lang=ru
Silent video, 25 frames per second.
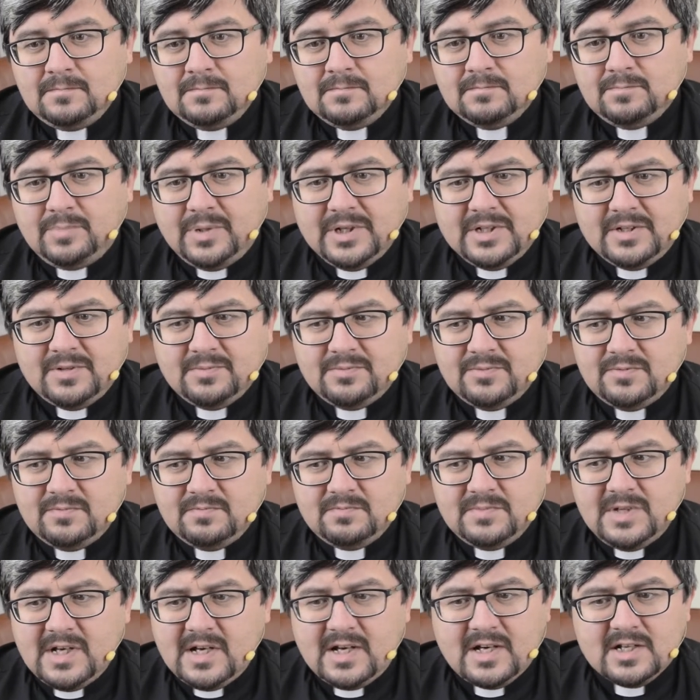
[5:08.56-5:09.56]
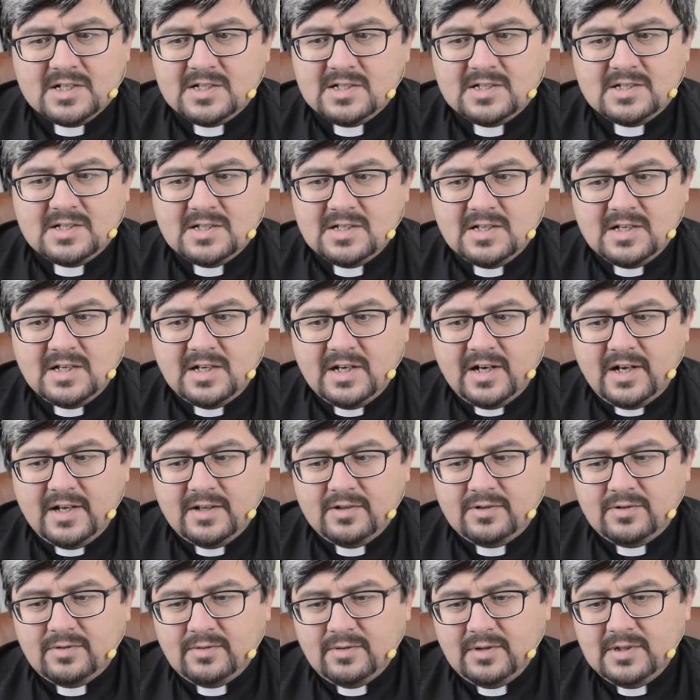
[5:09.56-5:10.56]
Поэтому, мне кажется, не
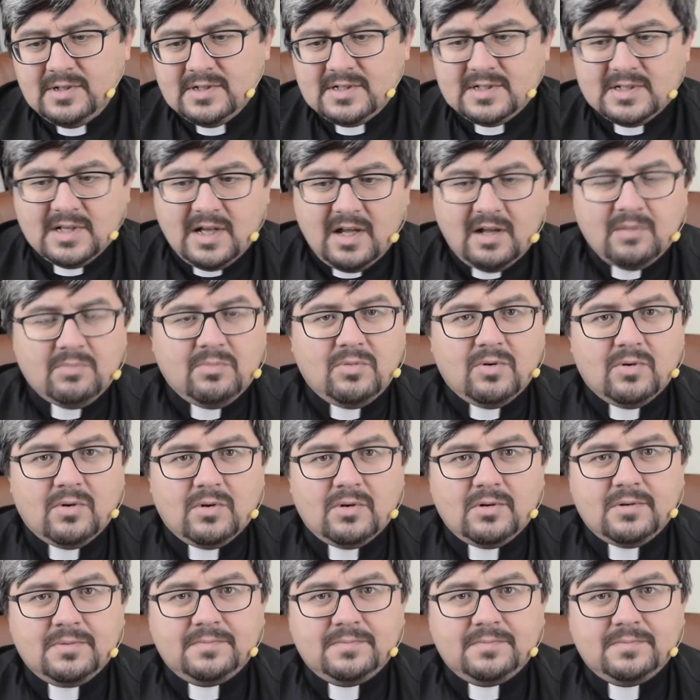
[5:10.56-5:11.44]
играет роли, знал Бог